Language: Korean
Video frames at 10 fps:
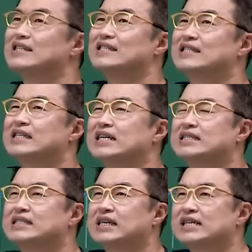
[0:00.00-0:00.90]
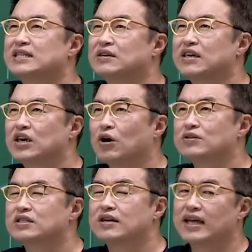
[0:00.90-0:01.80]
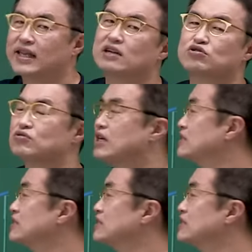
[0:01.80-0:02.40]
실질적인 경제적 혜택을 주는 게